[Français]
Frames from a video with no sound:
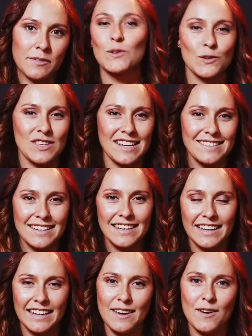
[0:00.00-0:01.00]
Donc j'ai
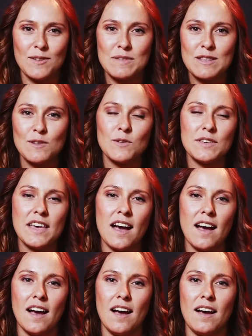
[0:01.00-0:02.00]
intégré Mitlo il y
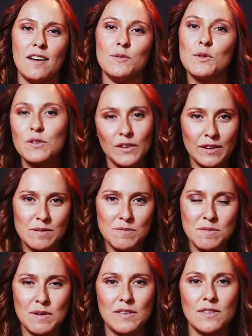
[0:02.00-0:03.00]
a deux ans et
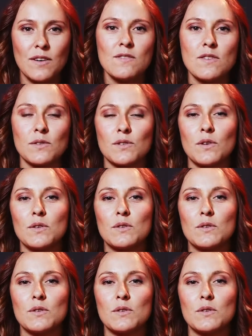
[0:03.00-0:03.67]
demi maintenant en